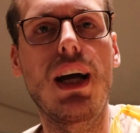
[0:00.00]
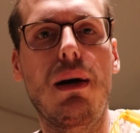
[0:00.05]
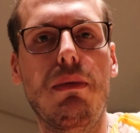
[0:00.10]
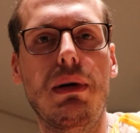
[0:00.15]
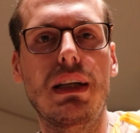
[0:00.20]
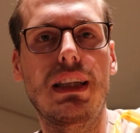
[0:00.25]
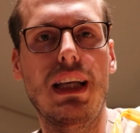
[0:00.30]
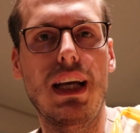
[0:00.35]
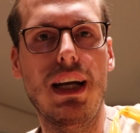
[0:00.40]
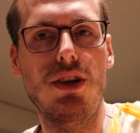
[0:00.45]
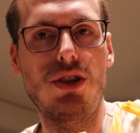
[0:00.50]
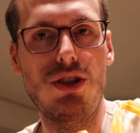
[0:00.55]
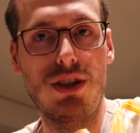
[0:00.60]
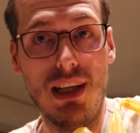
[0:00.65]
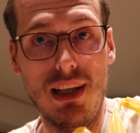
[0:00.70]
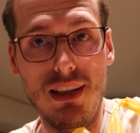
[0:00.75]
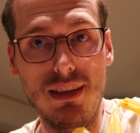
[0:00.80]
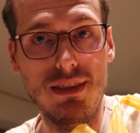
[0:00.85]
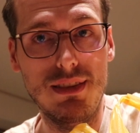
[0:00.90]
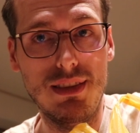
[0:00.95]
aber der
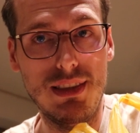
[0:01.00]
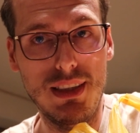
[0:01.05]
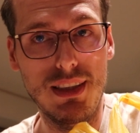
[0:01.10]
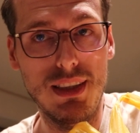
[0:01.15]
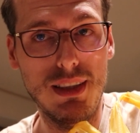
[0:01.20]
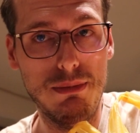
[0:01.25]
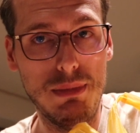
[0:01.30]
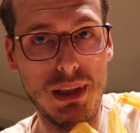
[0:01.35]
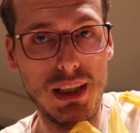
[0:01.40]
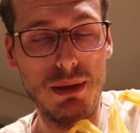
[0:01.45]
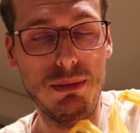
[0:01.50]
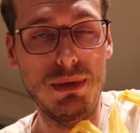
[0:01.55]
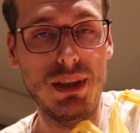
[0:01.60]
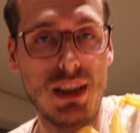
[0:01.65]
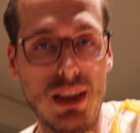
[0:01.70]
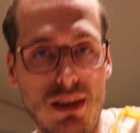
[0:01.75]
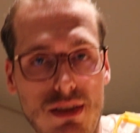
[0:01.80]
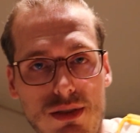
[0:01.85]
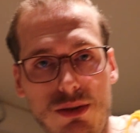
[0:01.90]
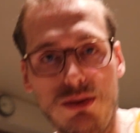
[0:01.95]
Stand hier, bei dem ich
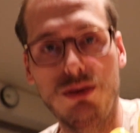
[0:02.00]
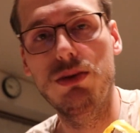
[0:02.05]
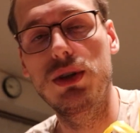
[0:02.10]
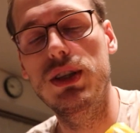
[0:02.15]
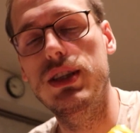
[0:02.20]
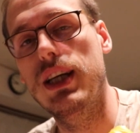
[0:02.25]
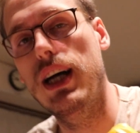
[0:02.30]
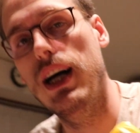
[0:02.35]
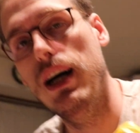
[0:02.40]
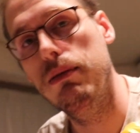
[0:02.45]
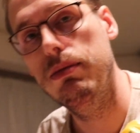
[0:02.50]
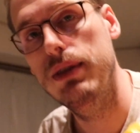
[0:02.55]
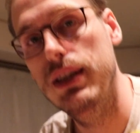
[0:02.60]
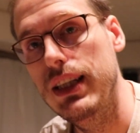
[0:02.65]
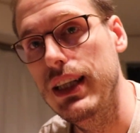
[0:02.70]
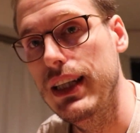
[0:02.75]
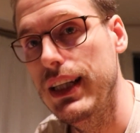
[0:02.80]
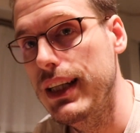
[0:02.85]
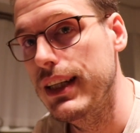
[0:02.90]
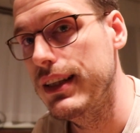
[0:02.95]
das geholt habe,
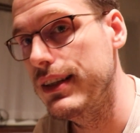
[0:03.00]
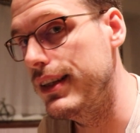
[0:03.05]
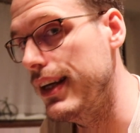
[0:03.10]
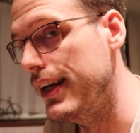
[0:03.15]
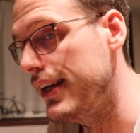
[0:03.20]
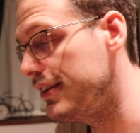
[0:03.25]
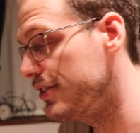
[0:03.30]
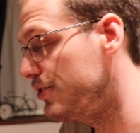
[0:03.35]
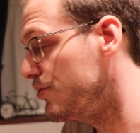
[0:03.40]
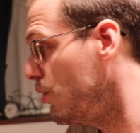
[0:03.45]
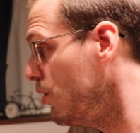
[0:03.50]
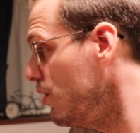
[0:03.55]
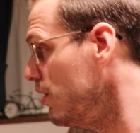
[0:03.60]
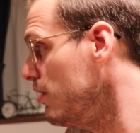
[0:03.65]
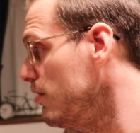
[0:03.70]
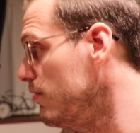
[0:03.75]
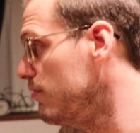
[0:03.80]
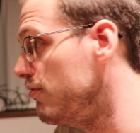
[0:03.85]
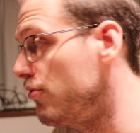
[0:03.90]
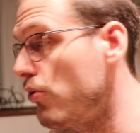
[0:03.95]
der
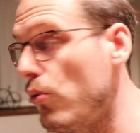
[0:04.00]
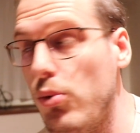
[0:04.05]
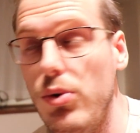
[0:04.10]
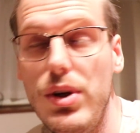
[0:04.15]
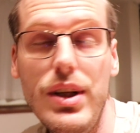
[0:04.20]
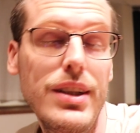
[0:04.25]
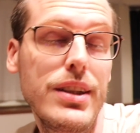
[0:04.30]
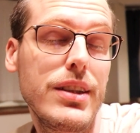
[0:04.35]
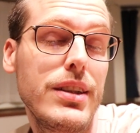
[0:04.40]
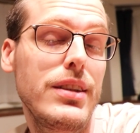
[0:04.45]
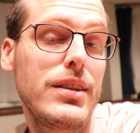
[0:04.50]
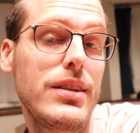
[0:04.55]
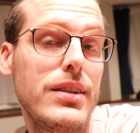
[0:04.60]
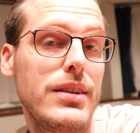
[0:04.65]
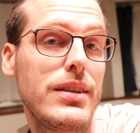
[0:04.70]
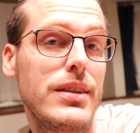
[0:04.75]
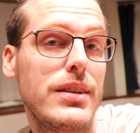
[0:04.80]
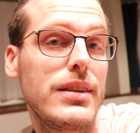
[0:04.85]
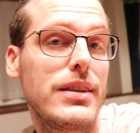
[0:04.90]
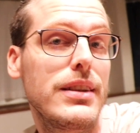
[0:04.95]
soll
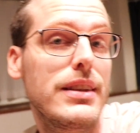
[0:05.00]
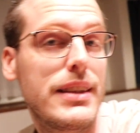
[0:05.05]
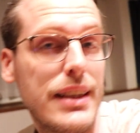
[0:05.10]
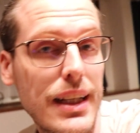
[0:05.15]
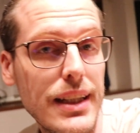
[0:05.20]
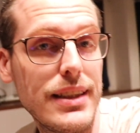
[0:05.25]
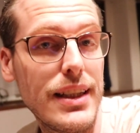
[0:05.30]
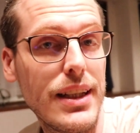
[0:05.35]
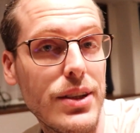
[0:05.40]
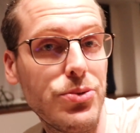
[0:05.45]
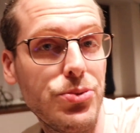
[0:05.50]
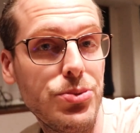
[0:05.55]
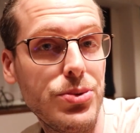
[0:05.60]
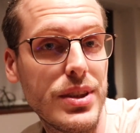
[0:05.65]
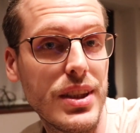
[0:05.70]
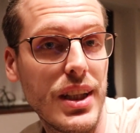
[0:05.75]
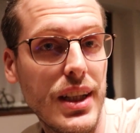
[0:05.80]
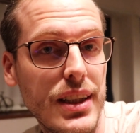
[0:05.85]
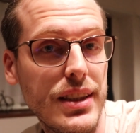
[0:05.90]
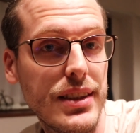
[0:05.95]
wohl sehr, sehr gut
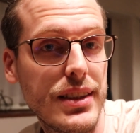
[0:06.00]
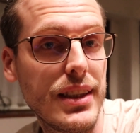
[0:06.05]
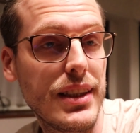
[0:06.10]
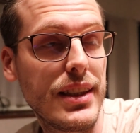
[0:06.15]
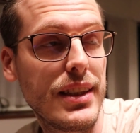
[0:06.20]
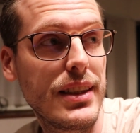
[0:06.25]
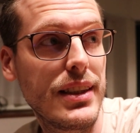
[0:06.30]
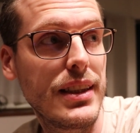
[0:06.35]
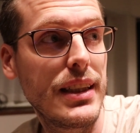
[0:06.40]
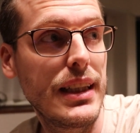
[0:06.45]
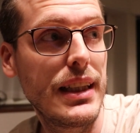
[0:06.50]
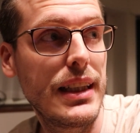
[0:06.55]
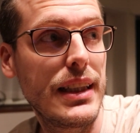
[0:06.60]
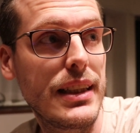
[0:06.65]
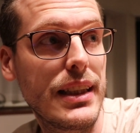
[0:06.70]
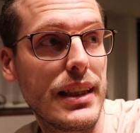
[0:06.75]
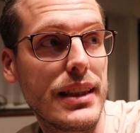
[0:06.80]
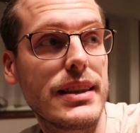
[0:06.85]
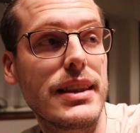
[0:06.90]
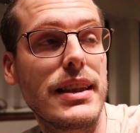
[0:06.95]
sein, denn
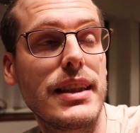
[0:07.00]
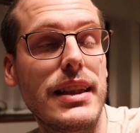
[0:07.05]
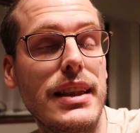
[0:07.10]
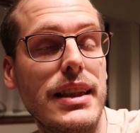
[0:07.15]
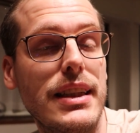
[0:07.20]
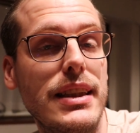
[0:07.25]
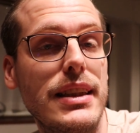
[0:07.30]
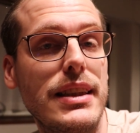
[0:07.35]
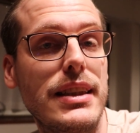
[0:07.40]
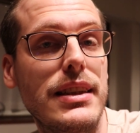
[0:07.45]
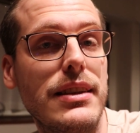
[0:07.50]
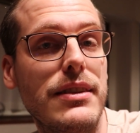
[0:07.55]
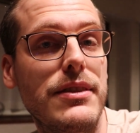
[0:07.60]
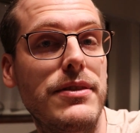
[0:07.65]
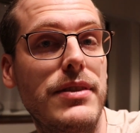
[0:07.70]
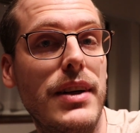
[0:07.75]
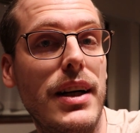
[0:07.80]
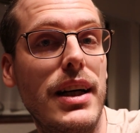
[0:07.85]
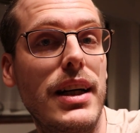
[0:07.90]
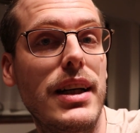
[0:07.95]
tatsächlich
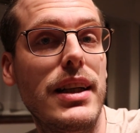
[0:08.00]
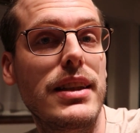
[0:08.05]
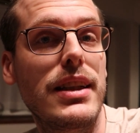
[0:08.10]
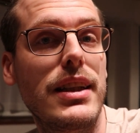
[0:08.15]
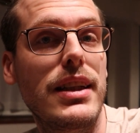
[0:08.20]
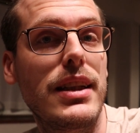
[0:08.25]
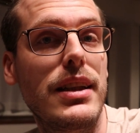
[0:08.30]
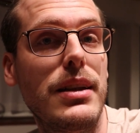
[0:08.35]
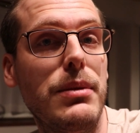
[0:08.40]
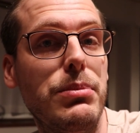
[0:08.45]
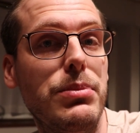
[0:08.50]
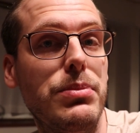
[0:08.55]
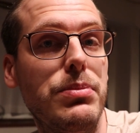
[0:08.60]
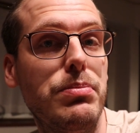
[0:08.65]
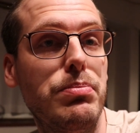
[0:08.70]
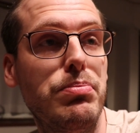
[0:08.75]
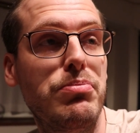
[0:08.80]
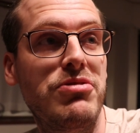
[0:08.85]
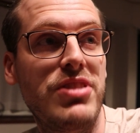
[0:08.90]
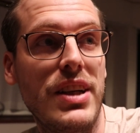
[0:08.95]
war da
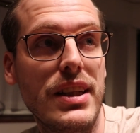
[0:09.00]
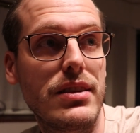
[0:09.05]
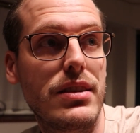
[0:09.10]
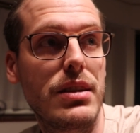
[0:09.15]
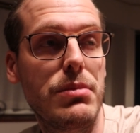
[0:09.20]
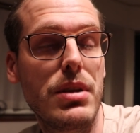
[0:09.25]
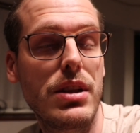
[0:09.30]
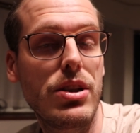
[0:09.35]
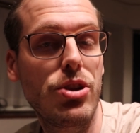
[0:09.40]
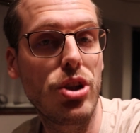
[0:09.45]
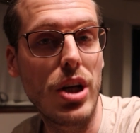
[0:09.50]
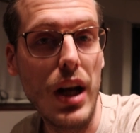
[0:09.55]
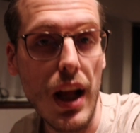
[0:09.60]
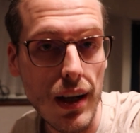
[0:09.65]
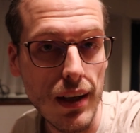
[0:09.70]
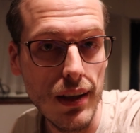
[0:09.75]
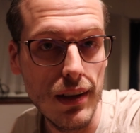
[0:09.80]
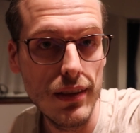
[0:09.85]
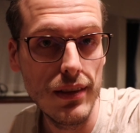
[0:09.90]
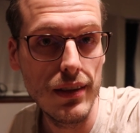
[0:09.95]
fast immer eine
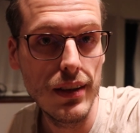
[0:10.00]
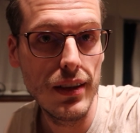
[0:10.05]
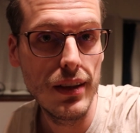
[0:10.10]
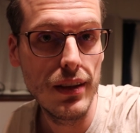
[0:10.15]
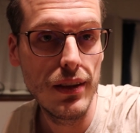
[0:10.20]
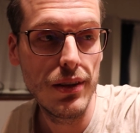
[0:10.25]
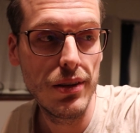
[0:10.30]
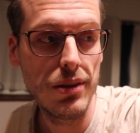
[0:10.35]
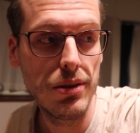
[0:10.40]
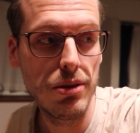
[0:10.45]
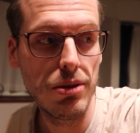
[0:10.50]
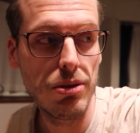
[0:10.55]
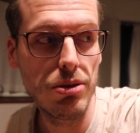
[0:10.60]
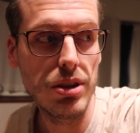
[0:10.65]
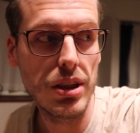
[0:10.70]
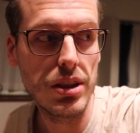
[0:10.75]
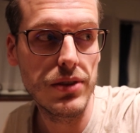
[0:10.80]
Schlange. Und